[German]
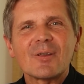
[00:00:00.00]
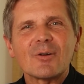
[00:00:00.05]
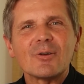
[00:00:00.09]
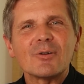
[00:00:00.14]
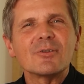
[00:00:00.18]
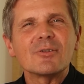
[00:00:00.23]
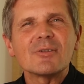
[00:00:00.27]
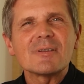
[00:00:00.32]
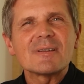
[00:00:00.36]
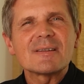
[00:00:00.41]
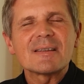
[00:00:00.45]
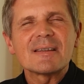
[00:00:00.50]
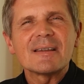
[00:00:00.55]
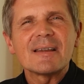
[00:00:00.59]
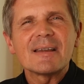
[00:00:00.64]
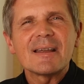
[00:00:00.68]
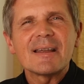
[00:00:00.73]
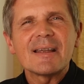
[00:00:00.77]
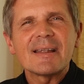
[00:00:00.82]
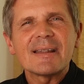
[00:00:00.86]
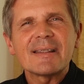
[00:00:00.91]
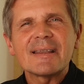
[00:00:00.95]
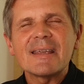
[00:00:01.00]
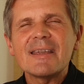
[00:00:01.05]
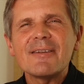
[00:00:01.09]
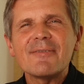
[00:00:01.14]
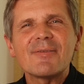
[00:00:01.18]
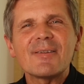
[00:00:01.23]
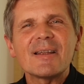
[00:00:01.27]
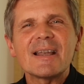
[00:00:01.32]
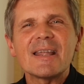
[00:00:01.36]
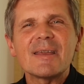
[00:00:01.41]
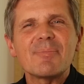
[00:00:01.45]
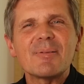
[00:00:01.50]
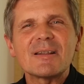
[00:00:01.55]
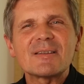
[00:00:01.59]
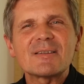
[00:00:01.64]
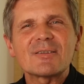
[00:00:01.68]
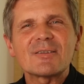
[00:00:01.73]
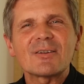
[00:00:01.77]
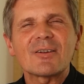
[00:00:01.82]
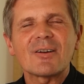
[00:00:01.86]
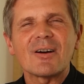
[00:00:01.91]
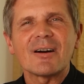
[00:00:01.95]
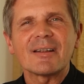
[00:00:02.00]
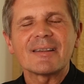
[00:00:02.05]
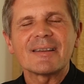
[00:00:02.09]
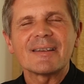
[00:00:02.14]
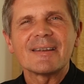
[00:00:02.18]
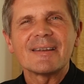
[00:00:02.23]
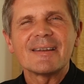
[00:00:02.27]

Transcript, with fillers: und uns tiefe Liebe zu Gott,